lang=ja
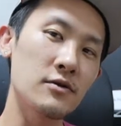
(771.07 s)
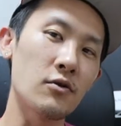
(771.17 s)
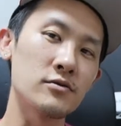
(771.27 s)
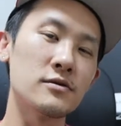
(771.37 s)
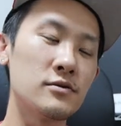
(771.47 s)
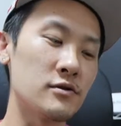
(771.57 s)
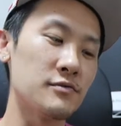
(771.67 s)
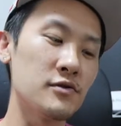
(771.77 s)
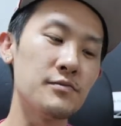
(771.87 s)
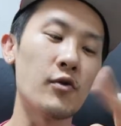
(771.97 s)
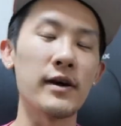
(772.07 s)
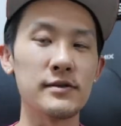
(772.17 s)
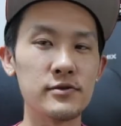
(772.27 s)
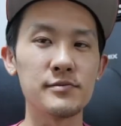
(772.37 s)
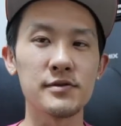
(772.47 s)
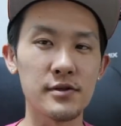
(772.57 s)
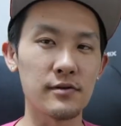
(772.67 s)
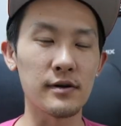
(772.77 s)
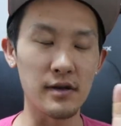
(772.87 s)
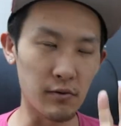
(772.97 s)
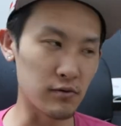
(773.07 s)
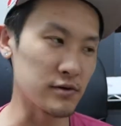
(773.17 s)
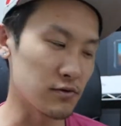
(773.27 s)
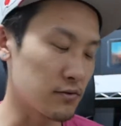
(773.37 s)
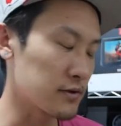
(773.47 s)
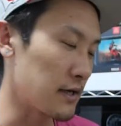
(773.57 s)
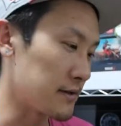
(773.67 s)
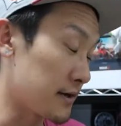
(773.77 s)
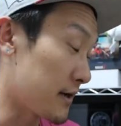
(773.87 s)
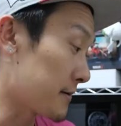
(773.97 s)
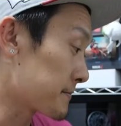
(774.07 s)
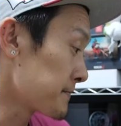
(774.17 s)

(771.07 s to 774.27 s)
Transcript: 標準ズーム、望遠ズームっていうのが手元に揃ったんで、